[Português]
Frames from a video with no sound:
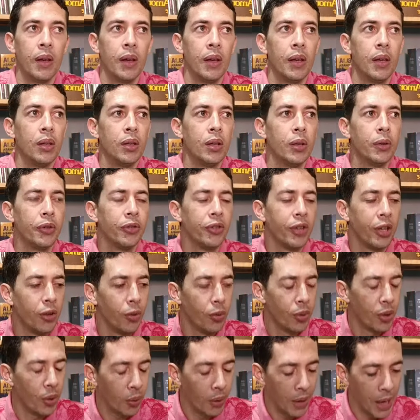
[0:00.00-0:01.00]
E eu digo,
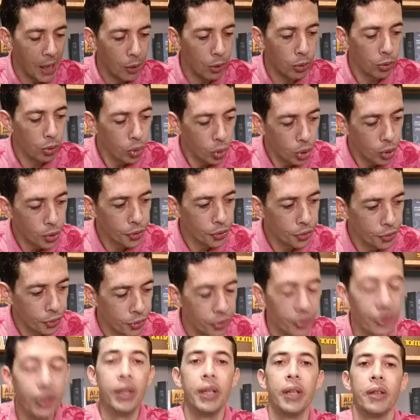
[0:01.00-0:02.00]
Senhor, eu quero todos
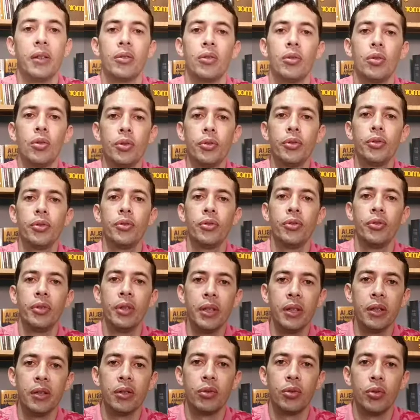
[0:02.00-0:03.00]
os dias, todos os
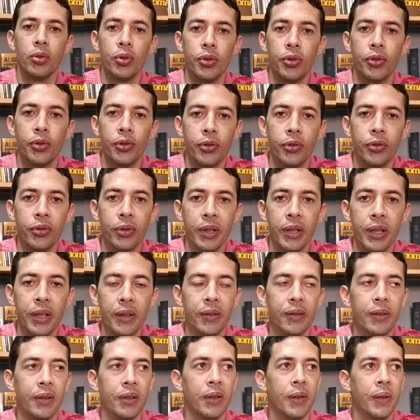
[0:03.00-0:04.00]
dias, todos os
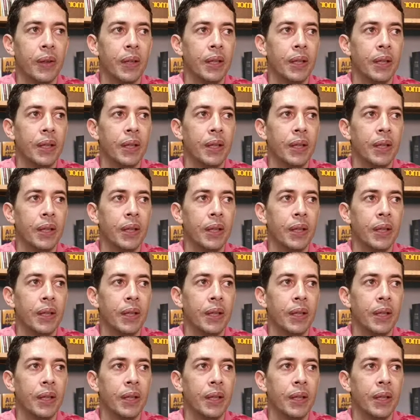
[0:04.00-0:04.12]
dias.